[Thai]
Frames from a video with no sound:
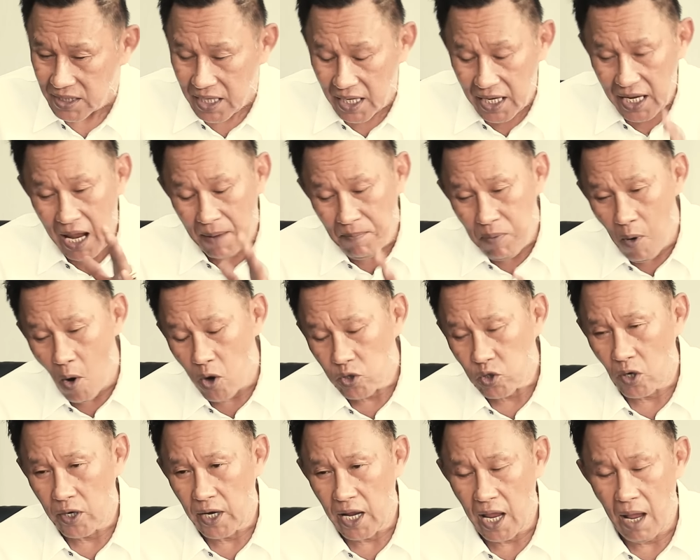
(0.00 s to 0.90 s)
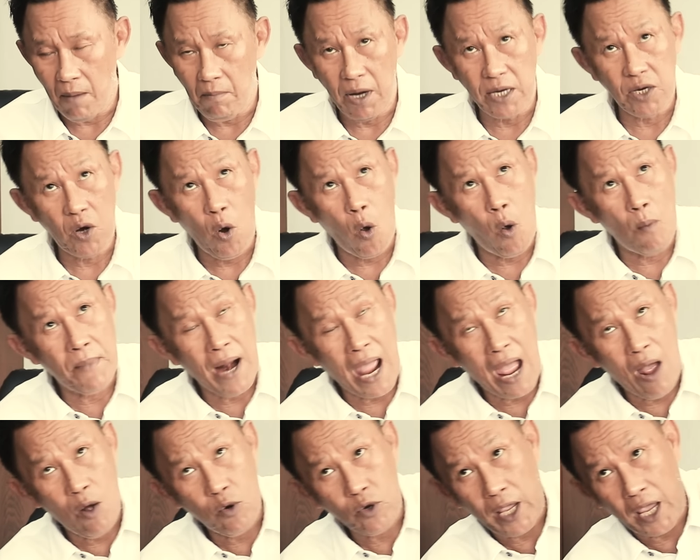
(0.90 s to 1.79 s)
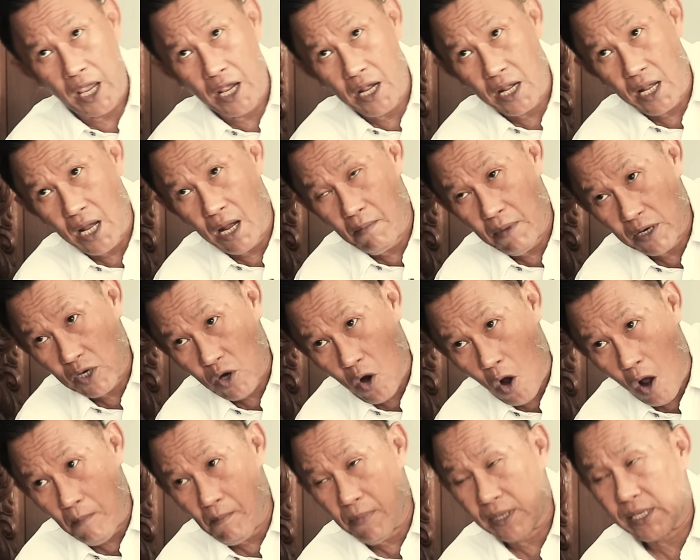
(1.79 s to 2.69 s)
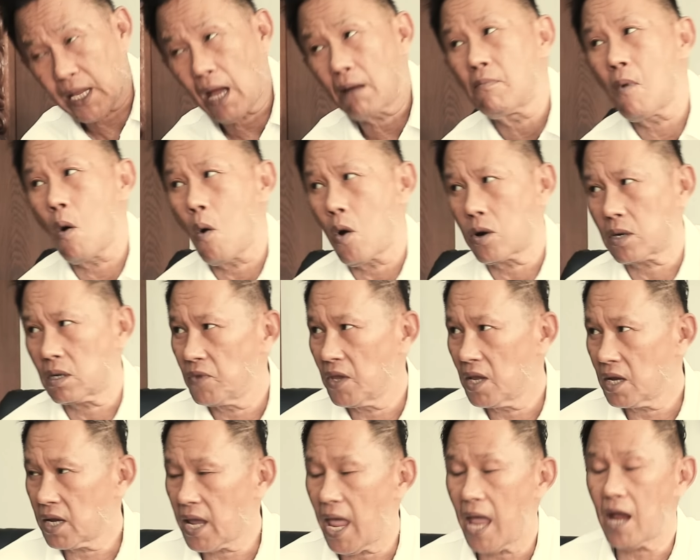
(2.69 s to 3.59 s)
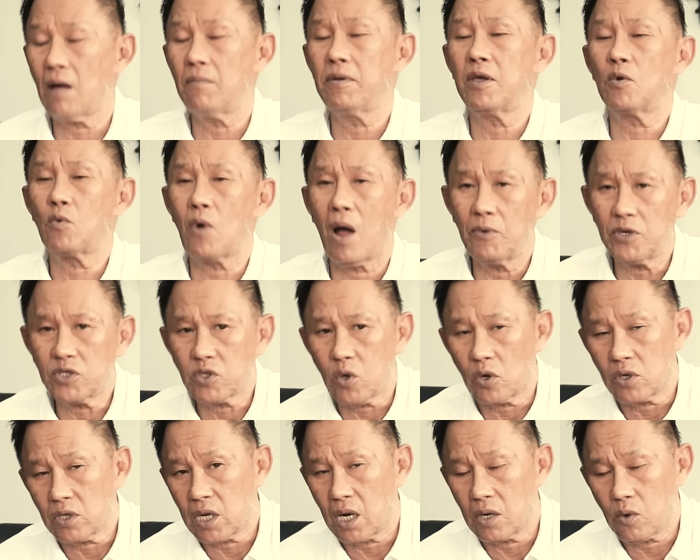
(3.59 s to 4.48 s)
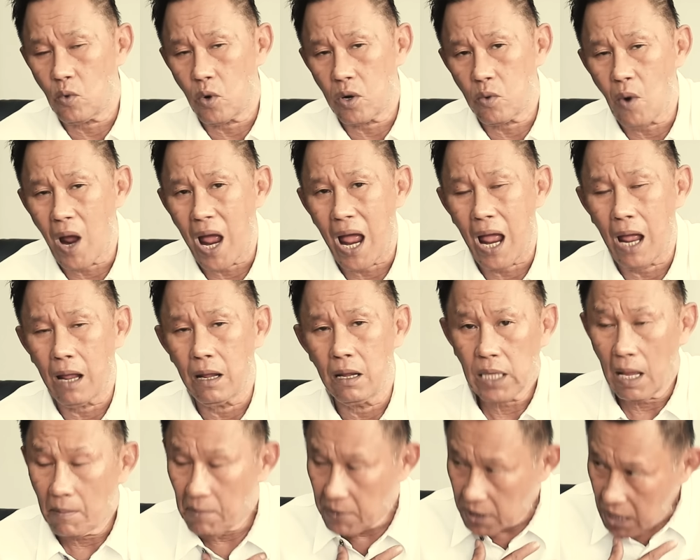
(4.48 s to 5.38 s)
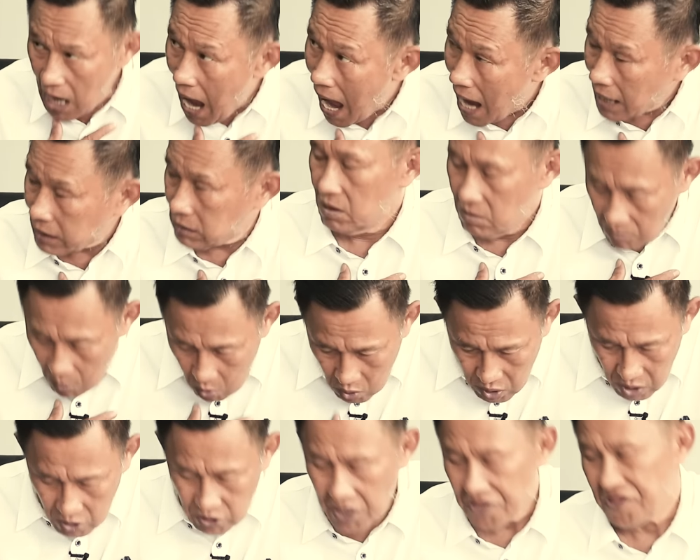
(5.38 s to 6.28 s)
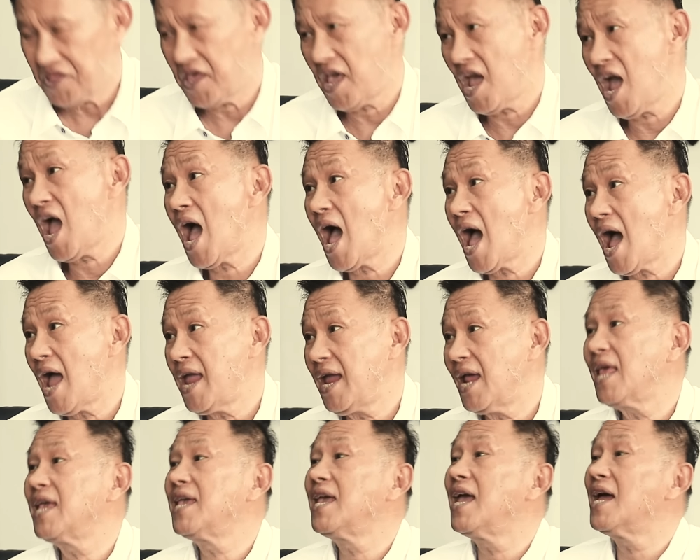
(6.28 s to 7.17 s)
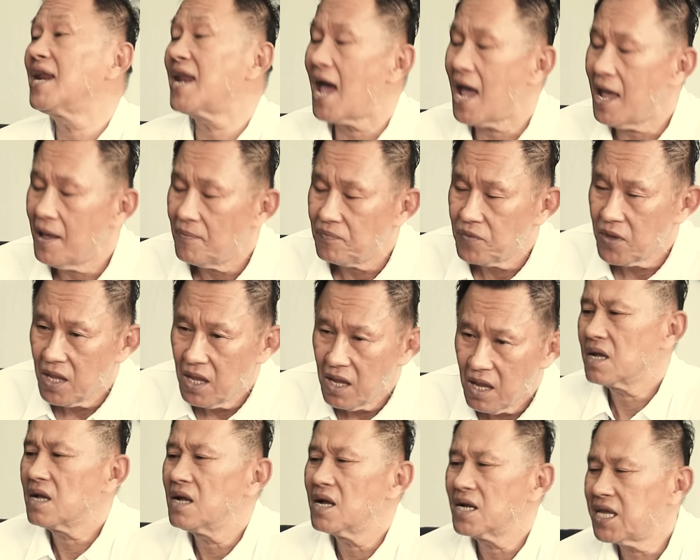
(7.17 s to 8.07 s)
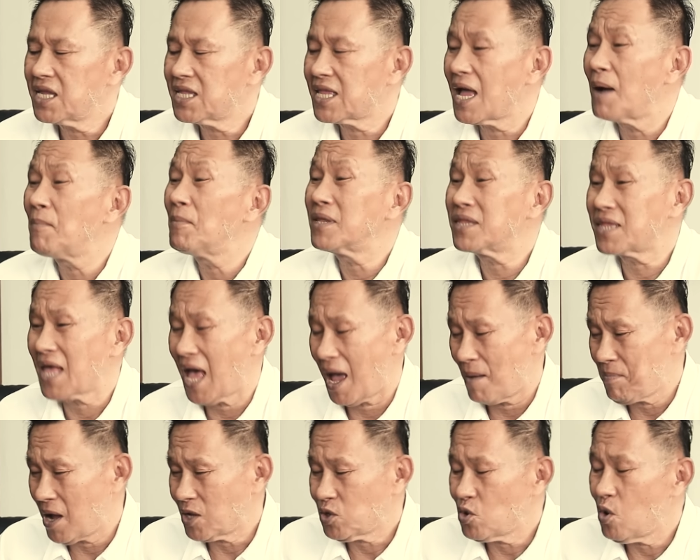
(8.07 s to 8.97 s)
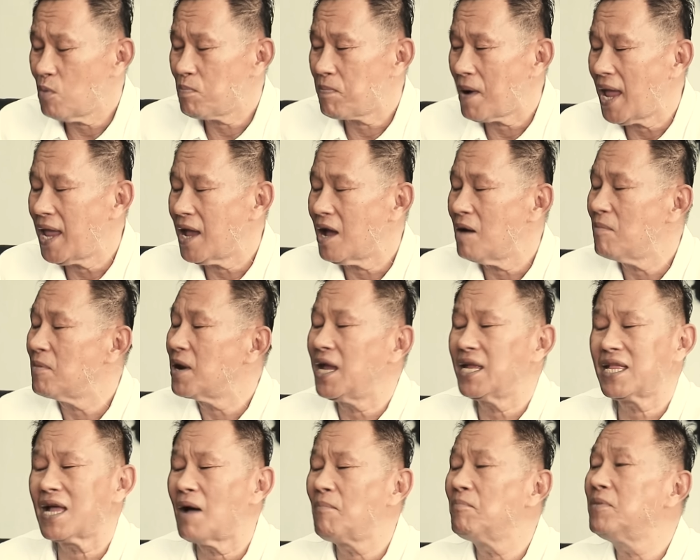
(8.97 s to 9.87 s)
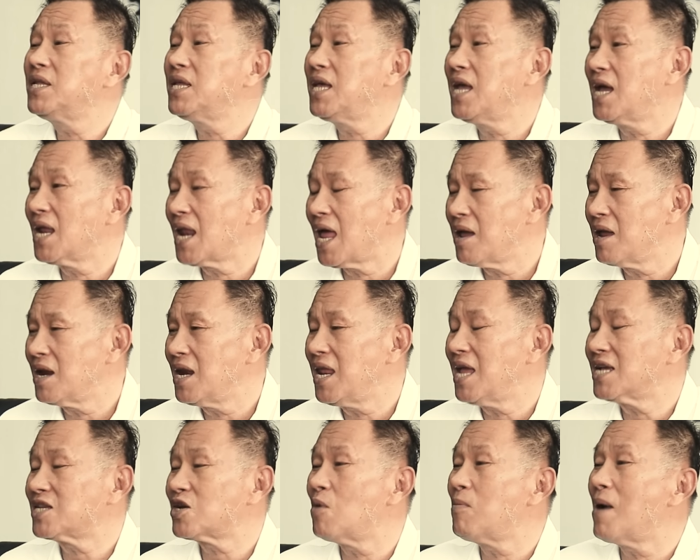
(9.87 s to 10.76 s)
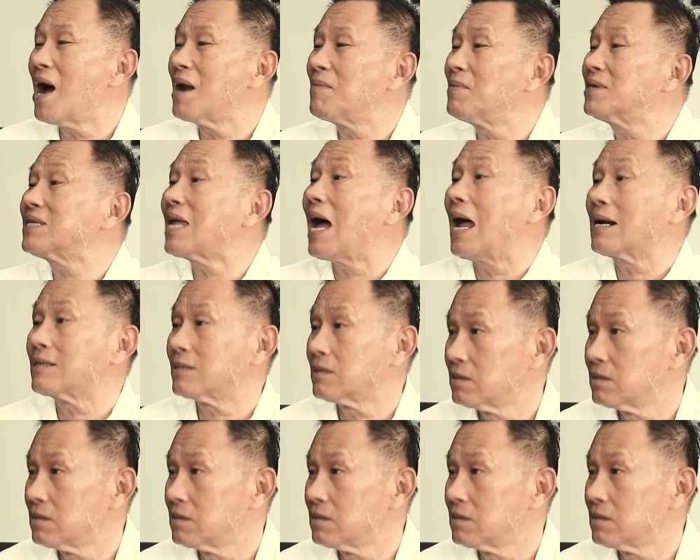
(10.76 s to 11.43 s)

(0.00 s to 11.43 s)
ทีนี้ไอ้โพต้นเนี่ยมันโน้มน้าวกิ่งถึงมันคอมไปทางโบสถ์แกก็มีความวิตกกังวลว่าถ้ามันหักโบสถ์เราจะเสียหายอะไรเนี่ยนะก็คิดตามภาษาพระทั่วไปก็ไม่ได้ทำพิธีอะไรเรียกชาวบ้านมาตัด